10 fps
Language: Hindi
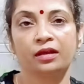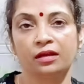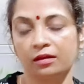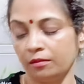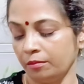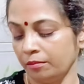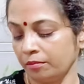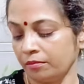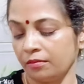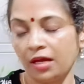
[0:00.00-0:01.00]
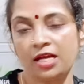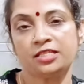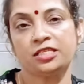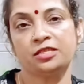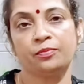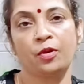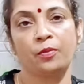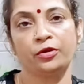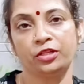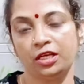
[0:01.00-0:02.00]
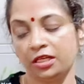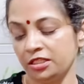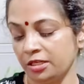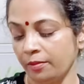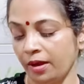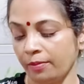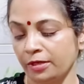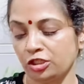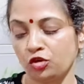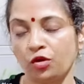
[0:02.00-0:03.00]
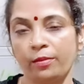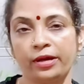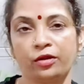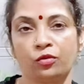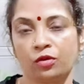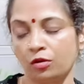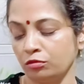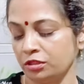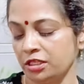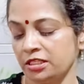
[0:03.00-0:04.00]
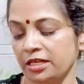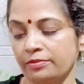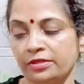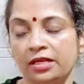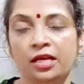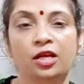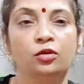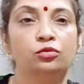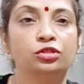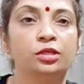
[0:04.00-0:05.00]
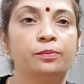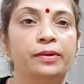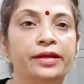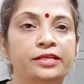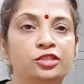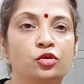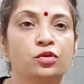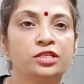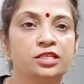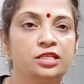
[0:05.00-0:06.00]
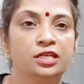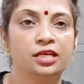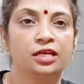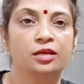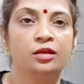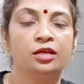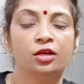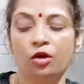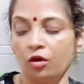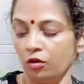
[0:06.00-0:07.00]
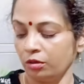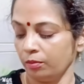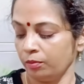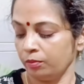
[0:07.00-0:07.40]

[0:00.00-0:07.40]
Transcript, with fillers: अच्छे से प्रॉपर दिखे जब आपका चौड़ा बॉर्डर होगा उसी हिसाब से उसकी प्लेट चौड़े से दिखेगी और